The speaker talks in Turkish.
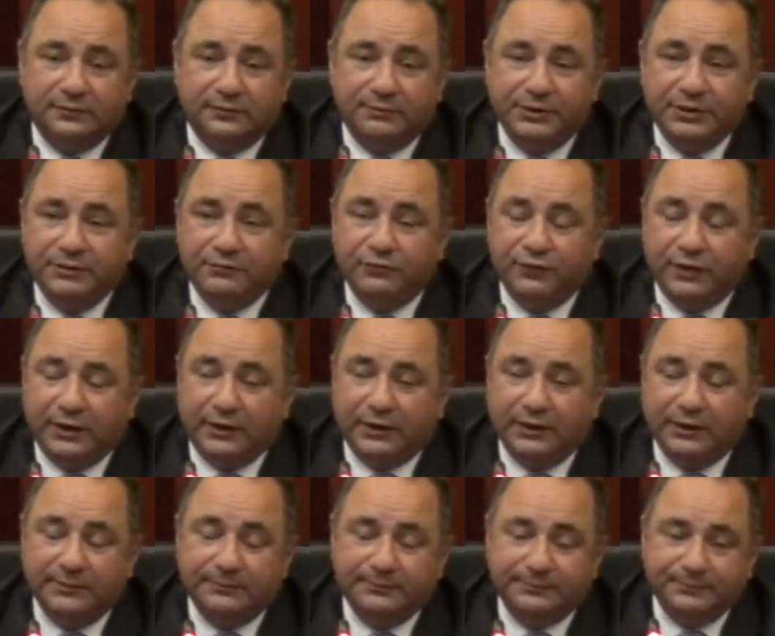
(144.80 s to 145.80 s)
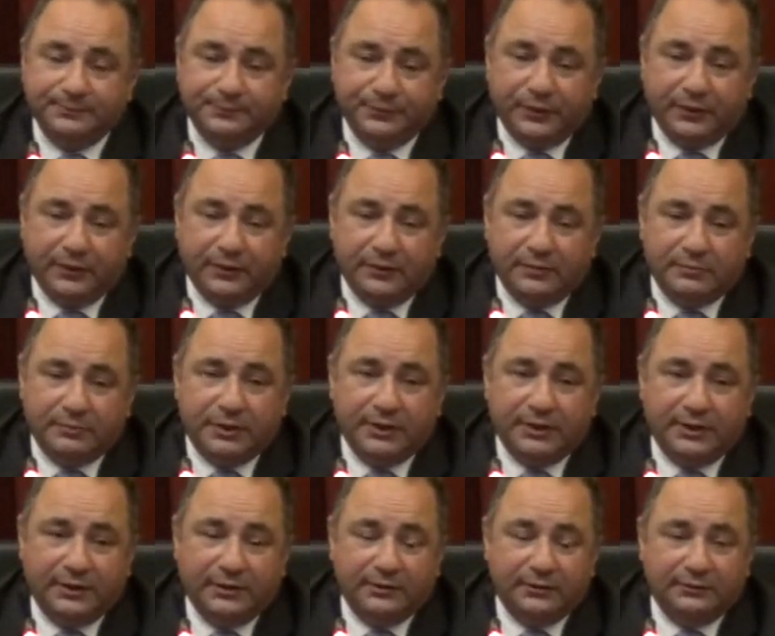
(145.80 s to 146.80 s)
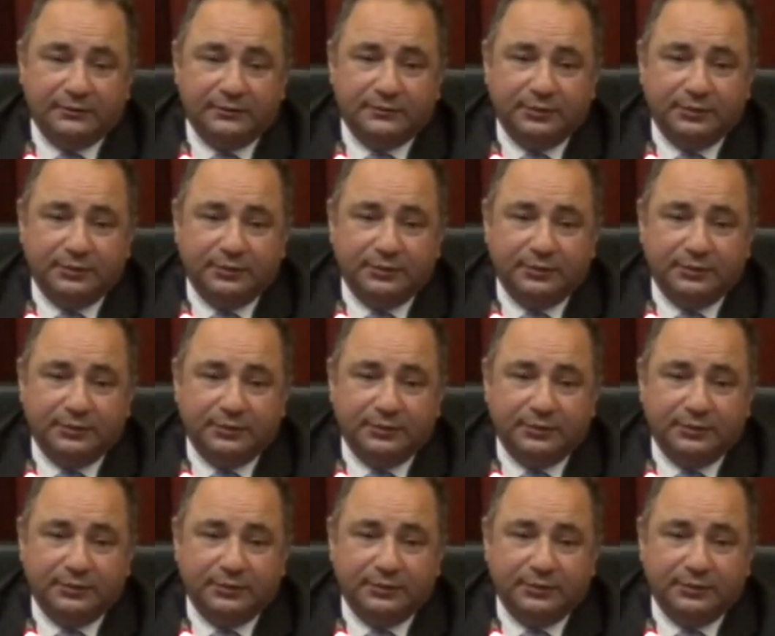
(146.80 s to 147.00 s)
bir müvekkilim bana